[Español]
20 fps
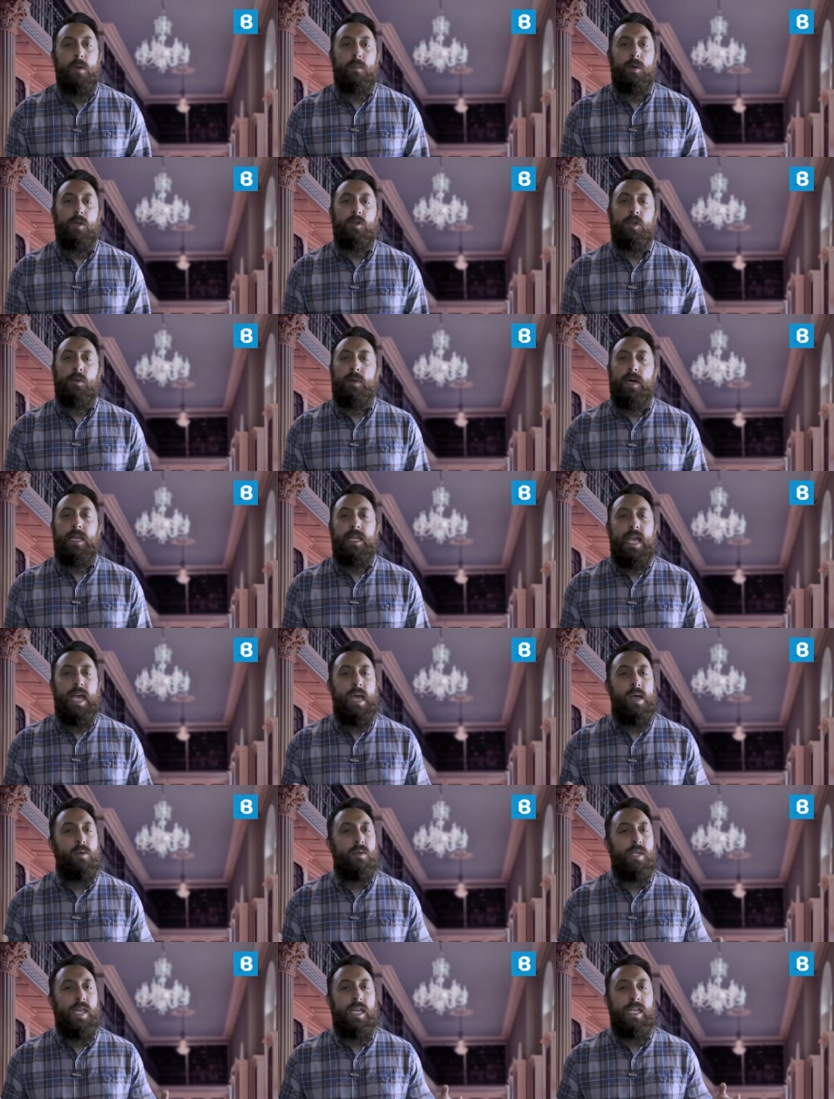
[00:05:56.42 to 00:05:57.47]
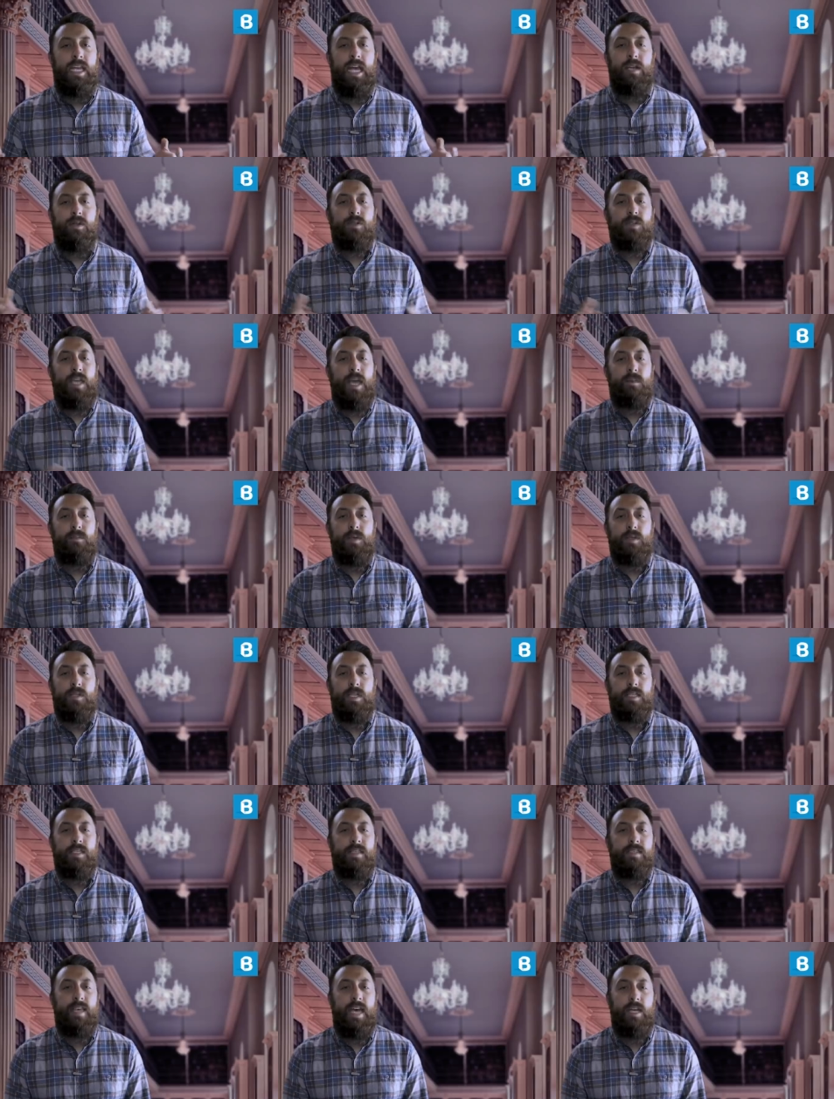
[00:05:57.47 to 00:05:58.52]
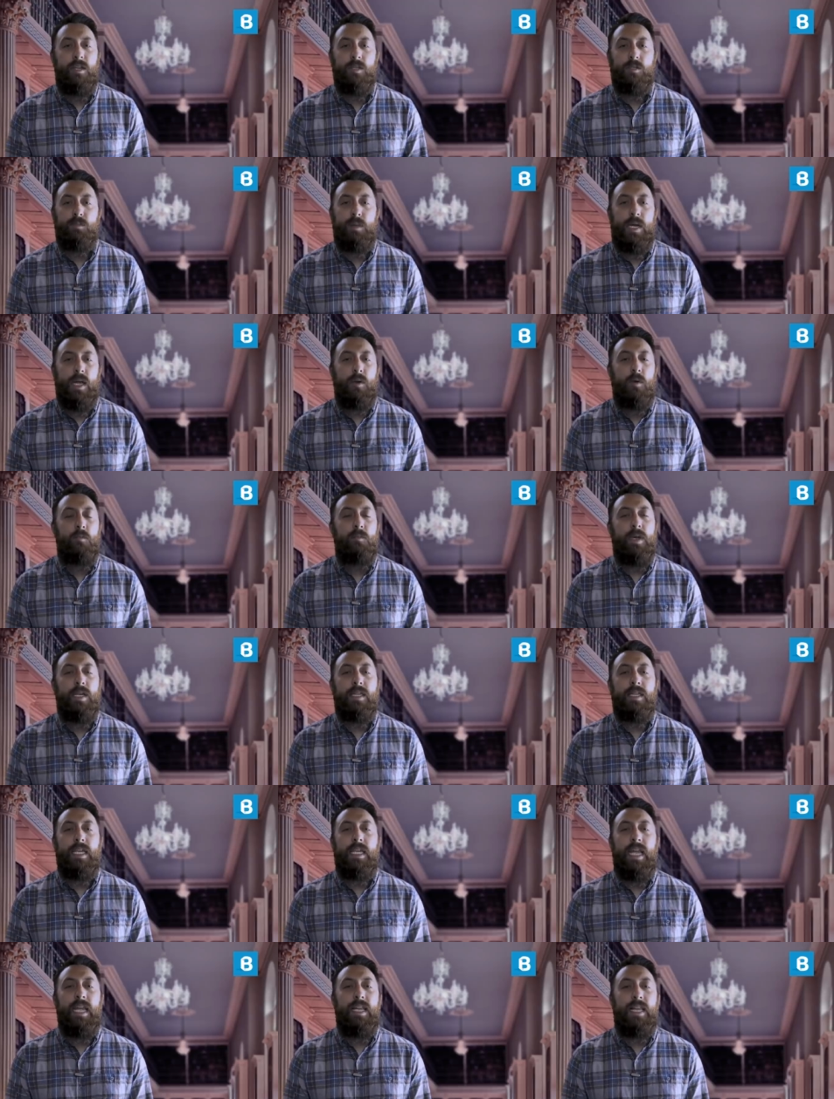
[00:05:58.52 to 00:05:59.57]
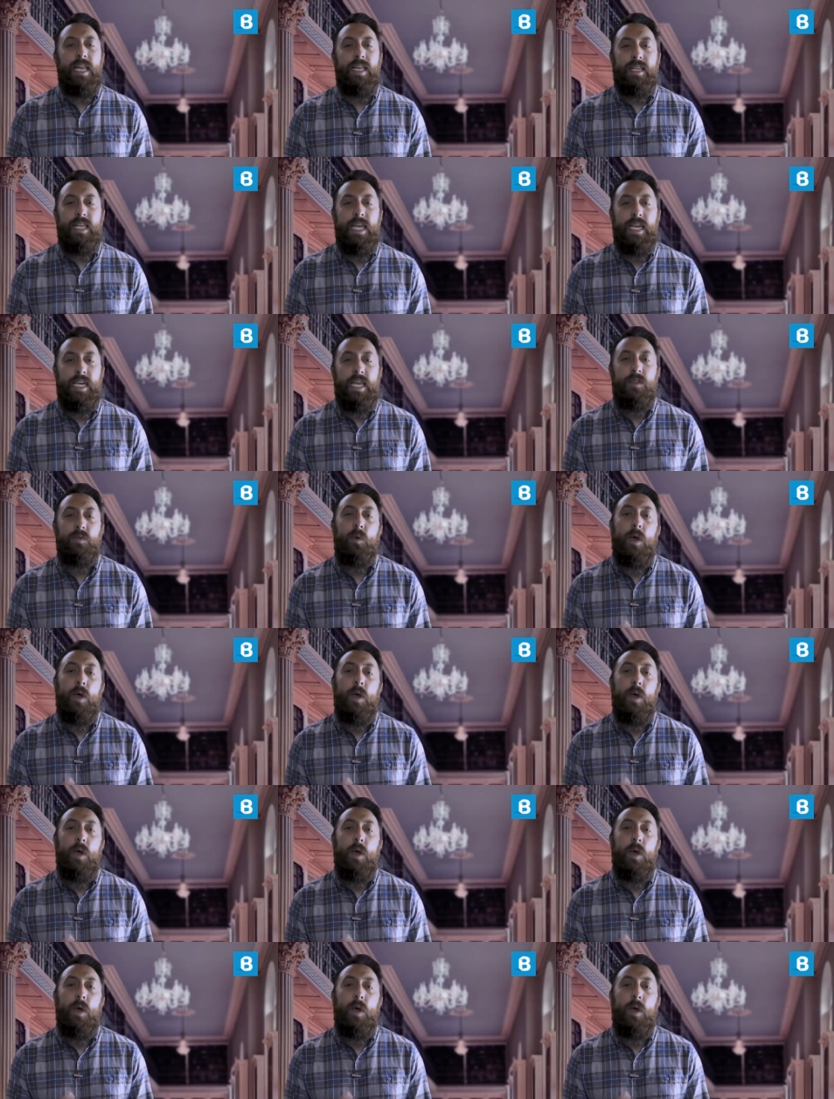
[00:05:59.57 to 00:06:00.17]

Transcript: Pronto María ejecutaría los cambios necesarios para convertir a Inglaterra